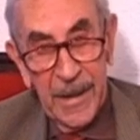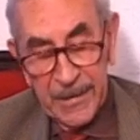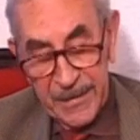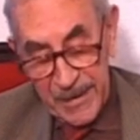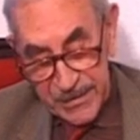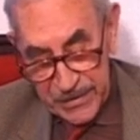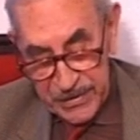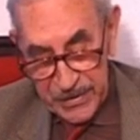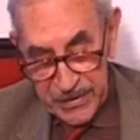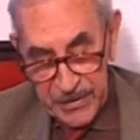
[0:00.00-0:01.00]
A teraz
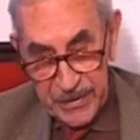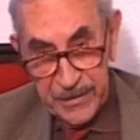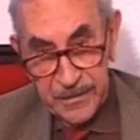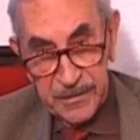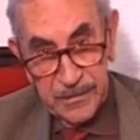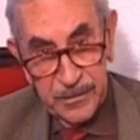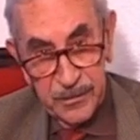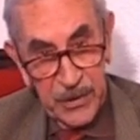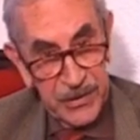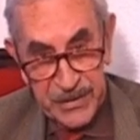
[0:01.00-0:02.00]
dzieci,
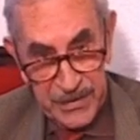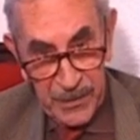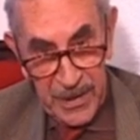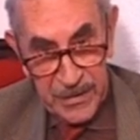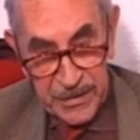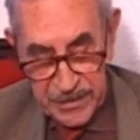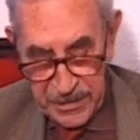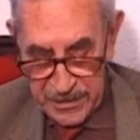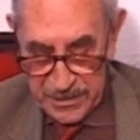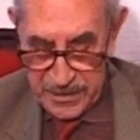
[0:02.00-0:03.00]
proszę spać,